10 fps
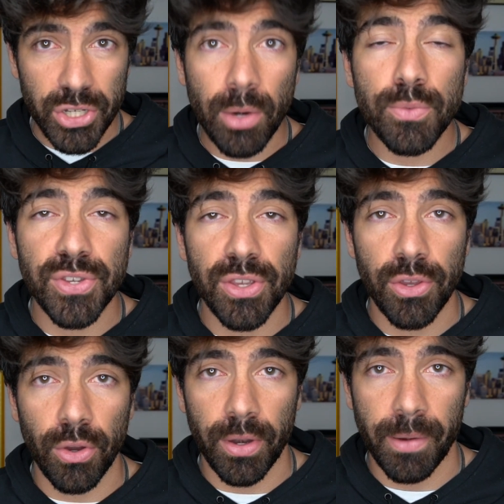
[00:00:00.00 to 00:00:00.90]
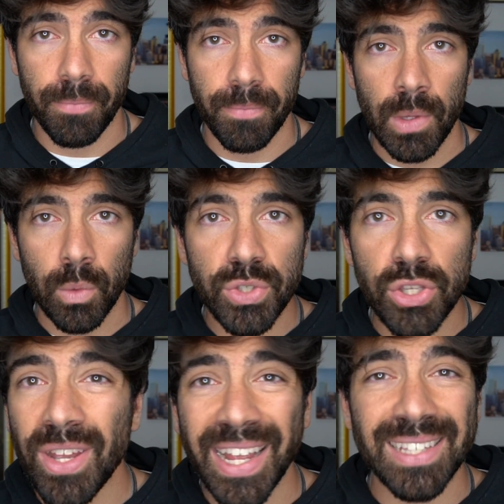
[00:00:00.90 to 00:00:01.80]
c'era un signore, un
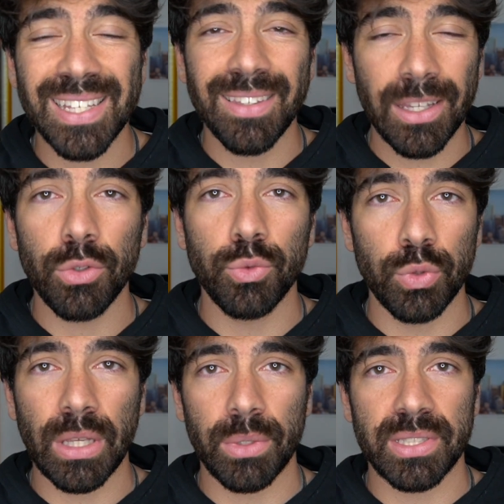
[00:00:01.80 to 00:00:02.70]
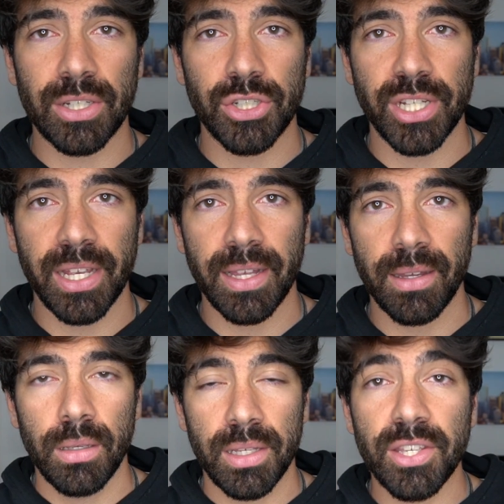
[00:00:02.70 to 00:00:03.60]
signore che ha sentito tutta questa
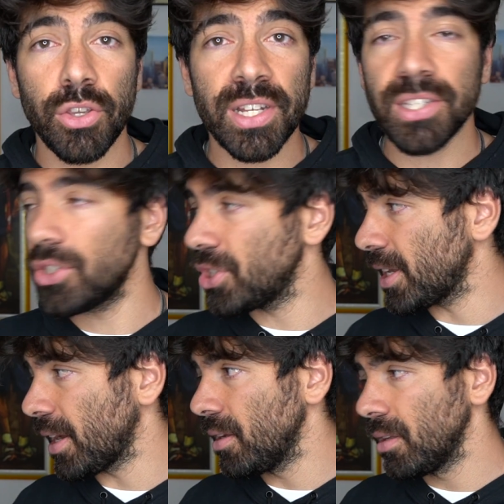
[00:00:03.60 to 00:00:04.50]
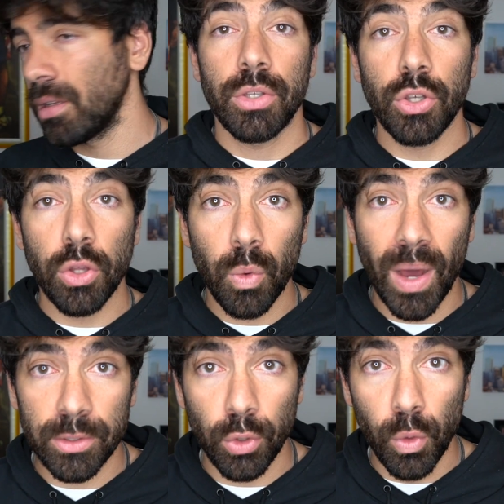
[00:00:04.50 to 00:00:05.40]
scena. Il signore si gira, io lo
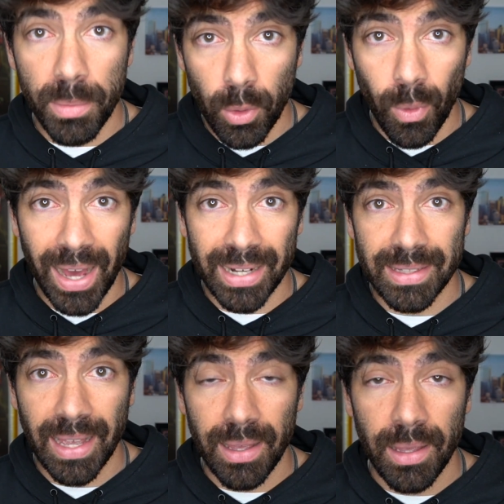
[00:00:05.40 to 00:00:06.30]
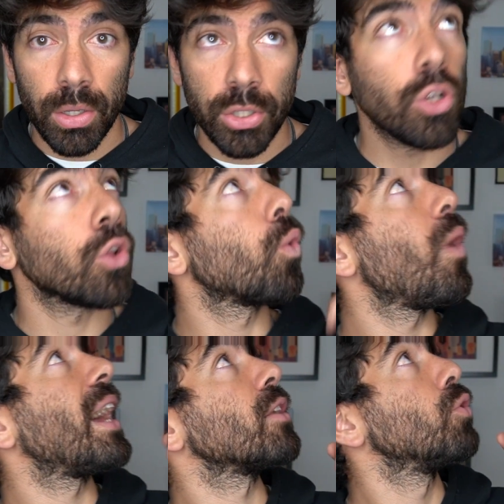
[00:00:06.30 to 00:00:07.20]
guardo, lui mi guarda. Io lo
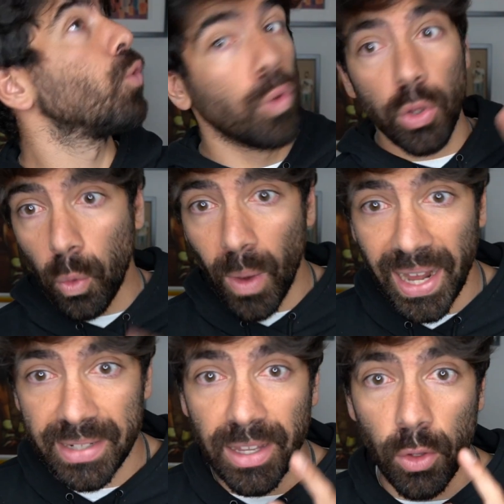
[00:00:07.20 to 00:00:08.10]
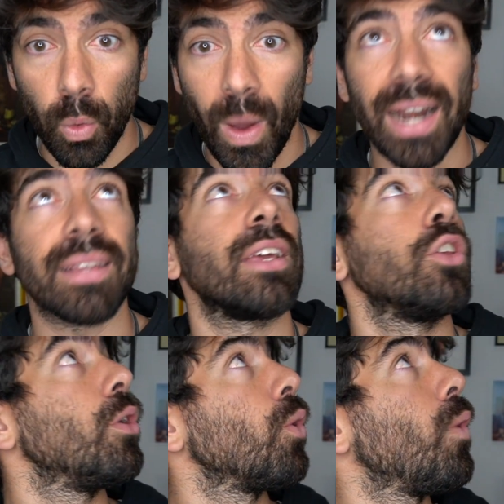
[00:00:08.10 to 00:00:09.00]
guardo, lui lo guarda, lo guarda,
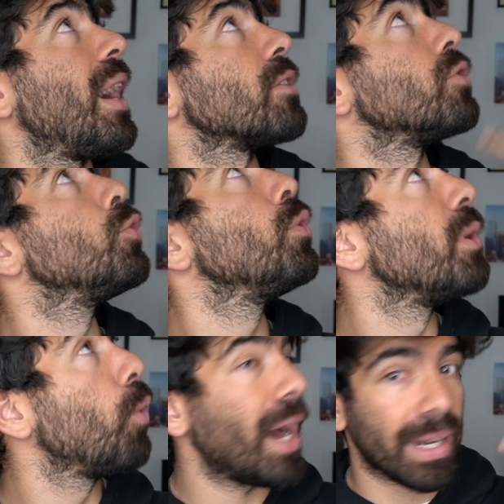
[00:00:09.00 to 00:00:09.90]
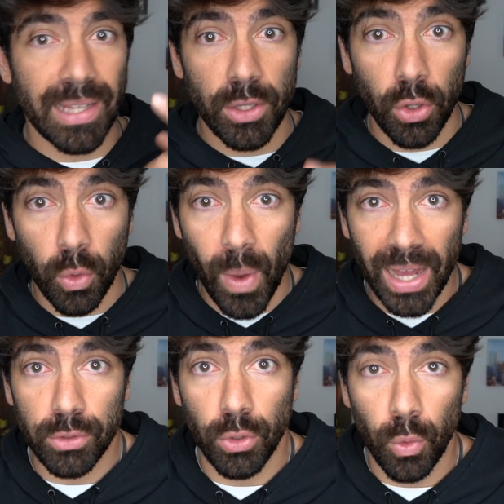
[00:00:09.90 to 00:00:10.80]
io lo guardo, lui mi guarda, io lo
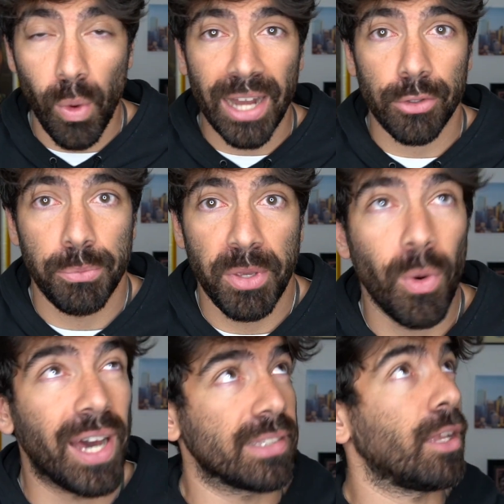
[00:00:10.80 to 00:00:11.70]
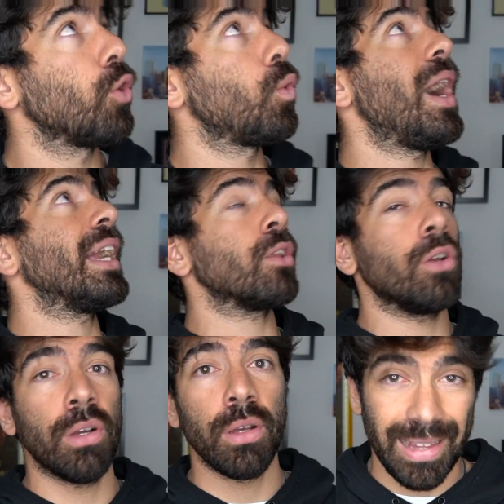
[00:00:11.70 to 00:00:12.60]
guardo, lo guardo, mi guarda, lo
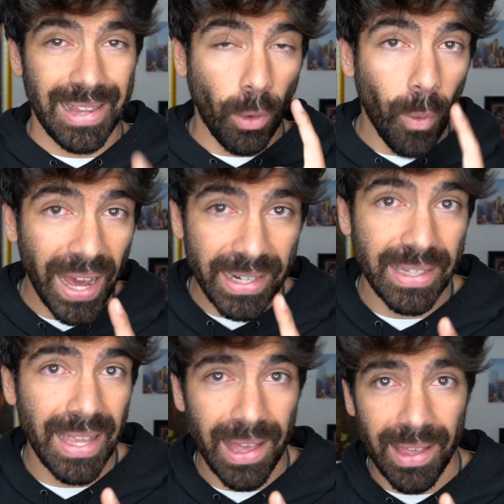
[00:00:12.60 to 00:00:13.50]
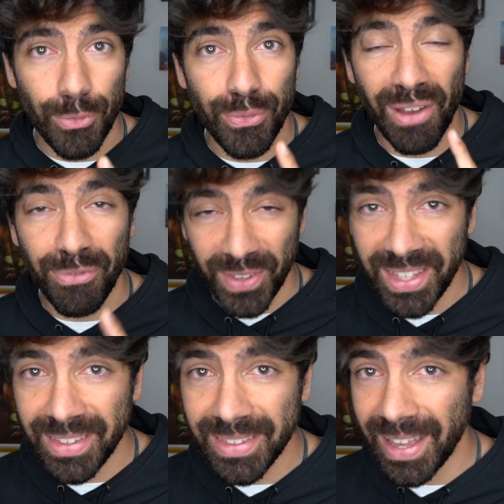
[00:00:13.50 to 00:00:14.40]
guardo. La guardia fa
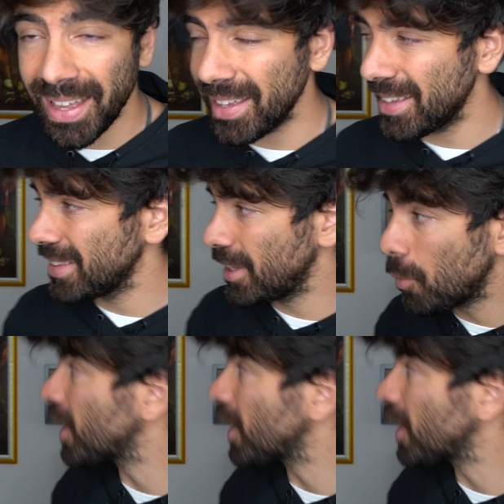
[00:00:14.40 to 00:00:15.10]
finta di